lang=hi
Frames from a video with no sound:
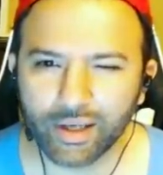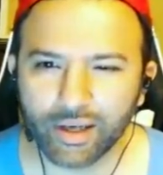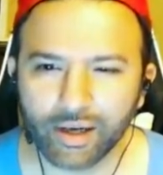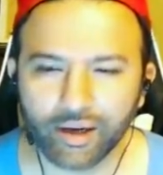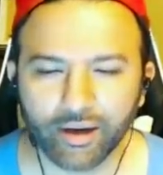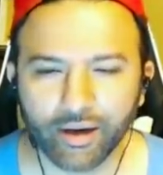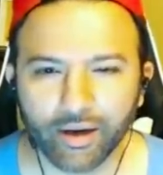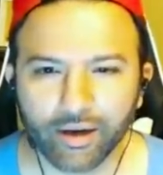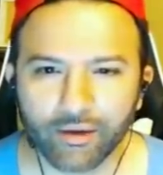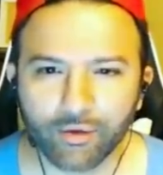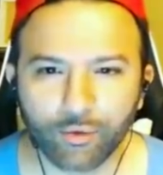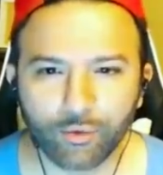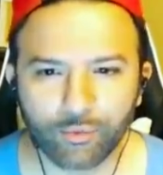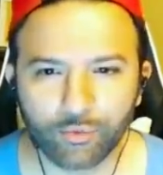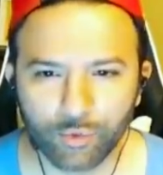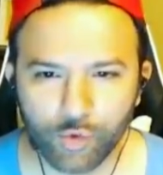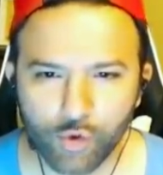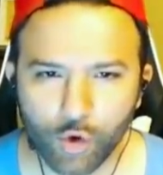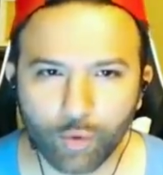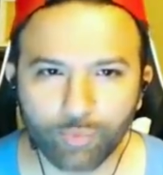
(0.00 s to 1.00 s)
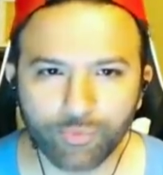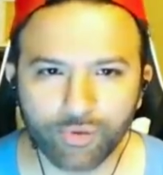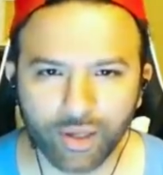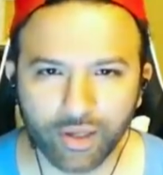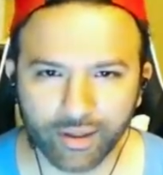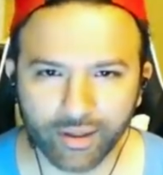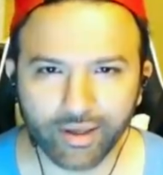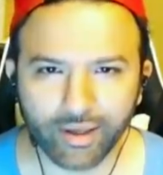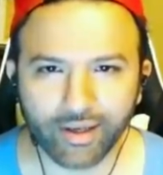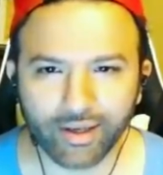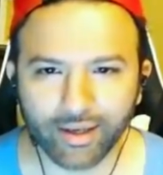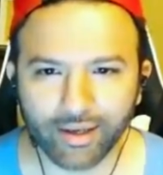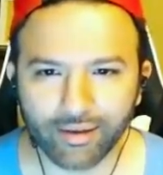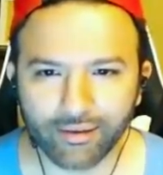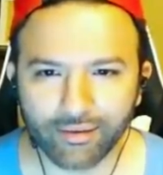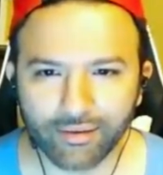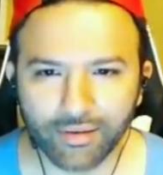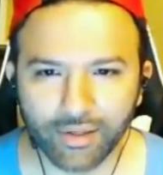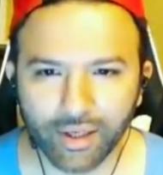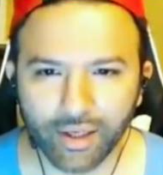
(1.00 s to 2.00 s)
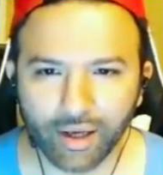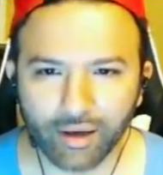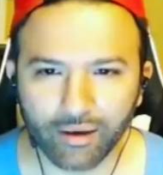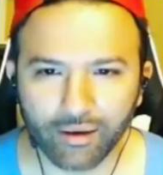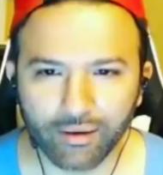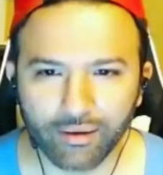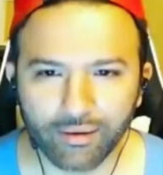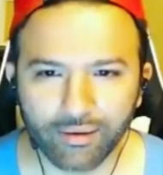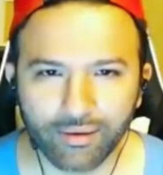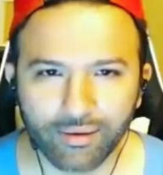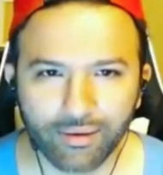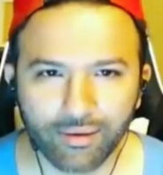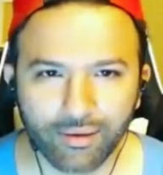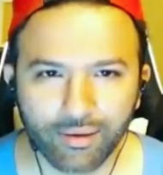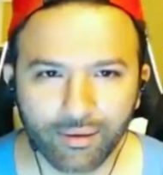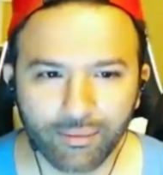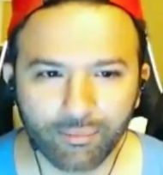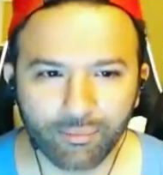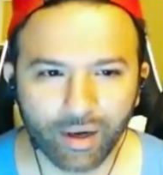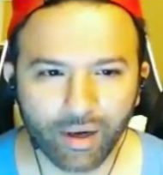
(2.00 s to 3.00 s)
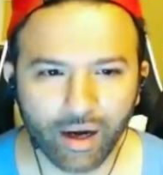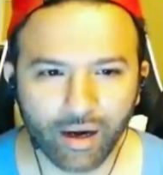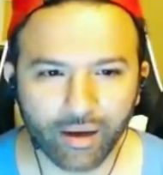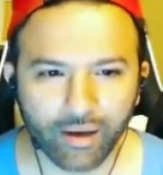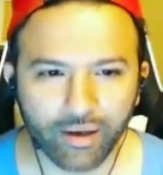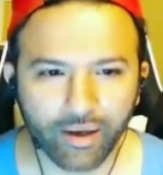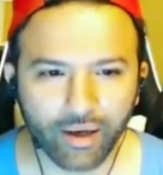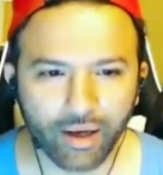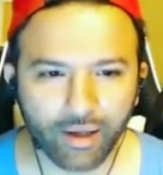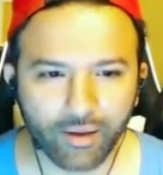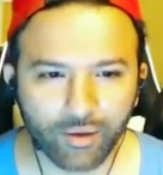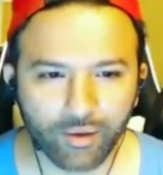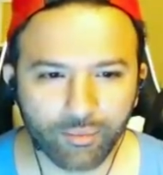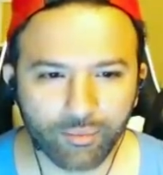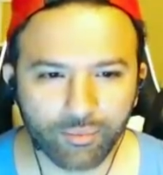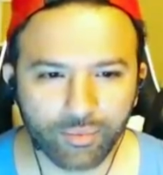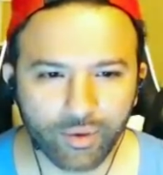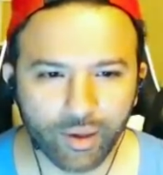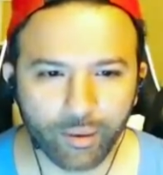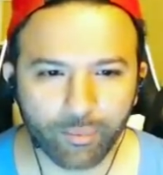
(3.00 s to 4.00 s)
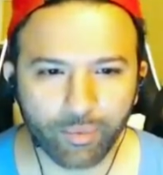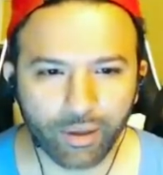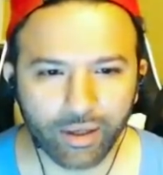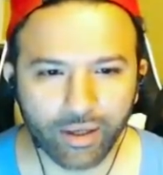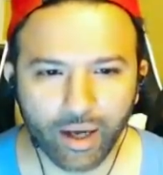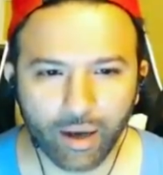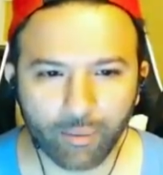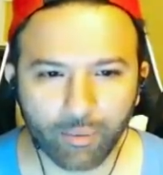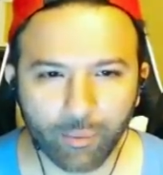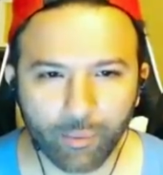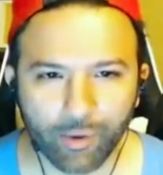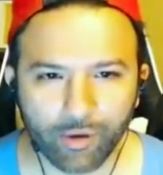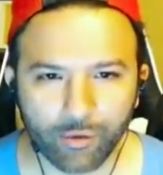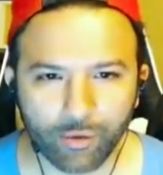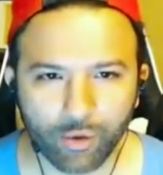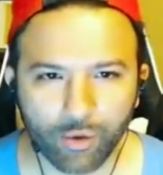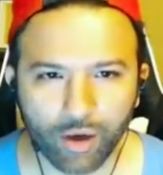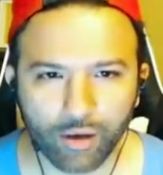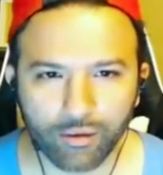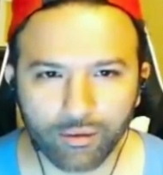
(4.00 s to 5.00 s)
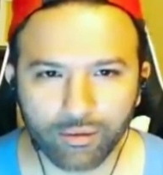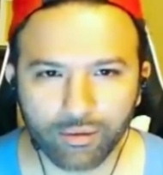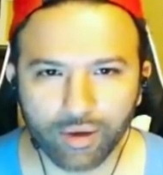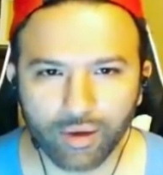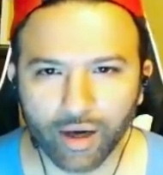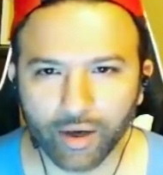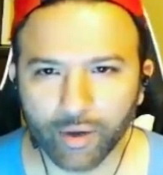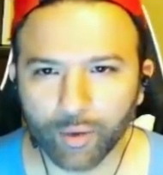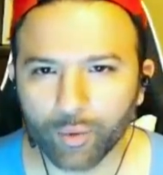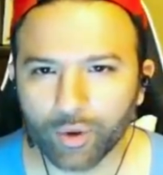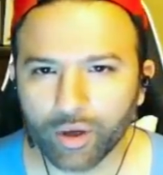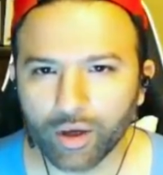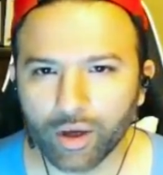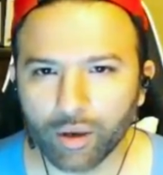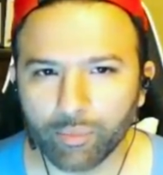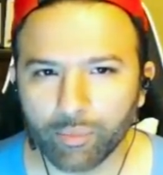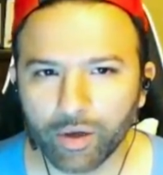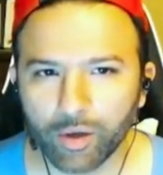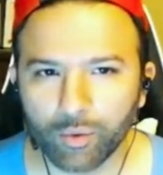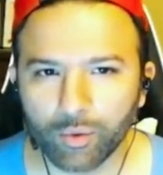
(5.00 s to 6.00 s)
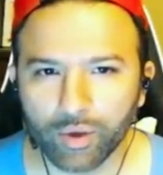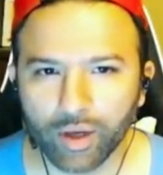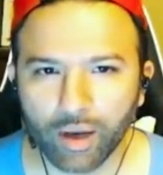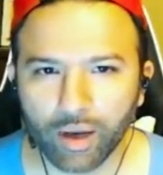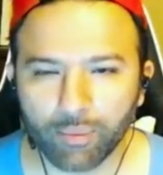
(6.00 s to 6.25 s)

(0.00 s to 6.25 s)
है ठीक है तू तो शॉप चलते हैं लेकिन ठीक है मैं गाड़ी निकालता हूँ या हाँ, बल्कि आपके पास गाड़ियों की कमी नहीं होगी आप